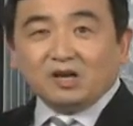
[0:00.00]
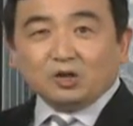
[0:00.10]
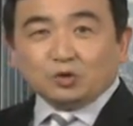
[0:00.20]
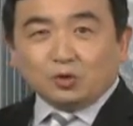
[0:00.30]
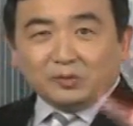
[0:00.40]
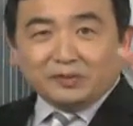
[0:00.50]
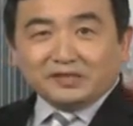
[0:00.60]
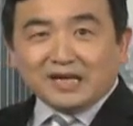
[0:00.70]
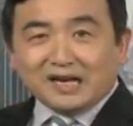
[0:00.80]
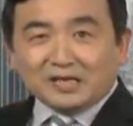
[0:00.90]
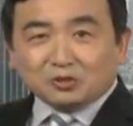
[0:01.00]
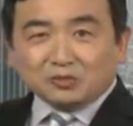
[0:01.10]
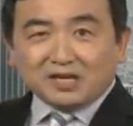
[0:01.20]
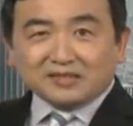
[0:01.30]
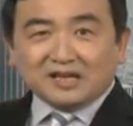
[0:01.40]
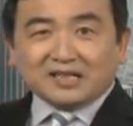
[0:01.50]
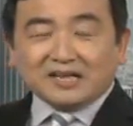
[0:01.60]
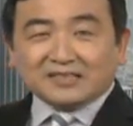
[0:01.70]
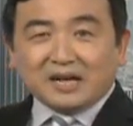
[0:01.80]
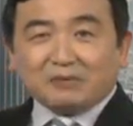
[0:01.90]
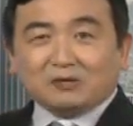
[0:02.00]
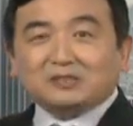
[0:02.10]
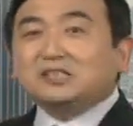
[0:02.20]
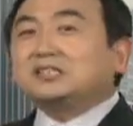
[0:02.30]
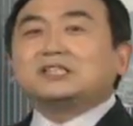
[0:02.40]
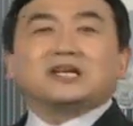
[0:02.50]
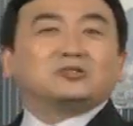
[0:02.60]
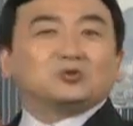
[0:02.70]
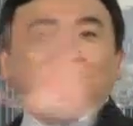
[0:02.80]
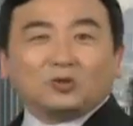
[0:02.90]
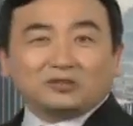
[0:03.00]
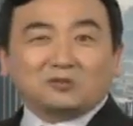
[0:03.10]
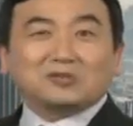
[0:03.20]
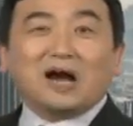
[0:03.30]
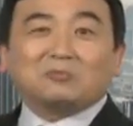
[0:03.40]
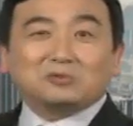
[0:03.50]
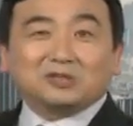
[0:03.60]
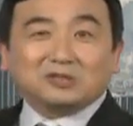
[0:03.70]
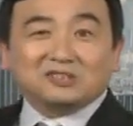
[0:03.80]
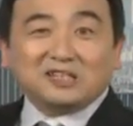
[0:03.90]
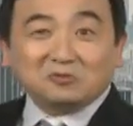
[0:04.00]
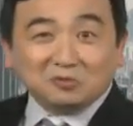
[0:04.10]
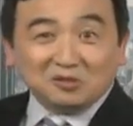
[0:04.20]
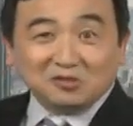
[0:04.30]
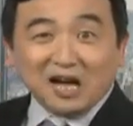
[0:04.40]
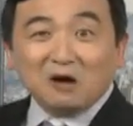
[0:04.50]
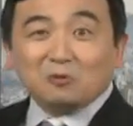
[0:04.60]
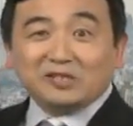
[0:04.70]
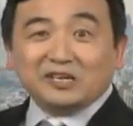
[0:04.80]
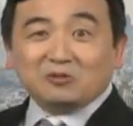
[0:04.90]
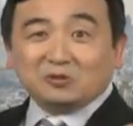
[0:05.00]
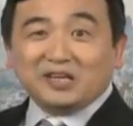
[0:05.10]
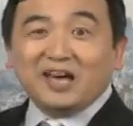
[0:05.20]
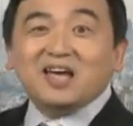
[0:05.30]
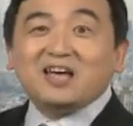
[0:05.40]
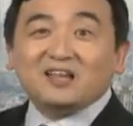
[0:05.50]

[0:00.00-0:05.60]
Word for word: 对比下来，中央电视台代表的今天中国走哪儿不得喝三呼六的哈？我也有钱，